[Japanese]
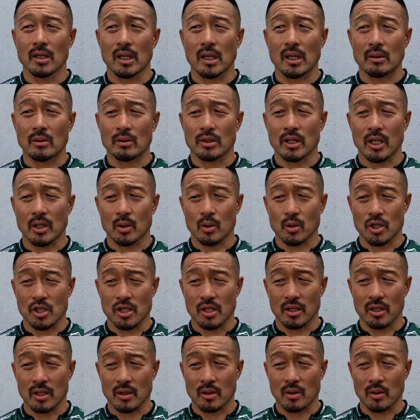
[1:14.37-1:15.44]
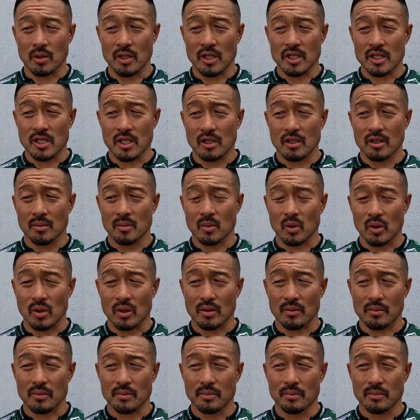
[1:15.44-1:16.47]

あの佐藤慎太郎2着も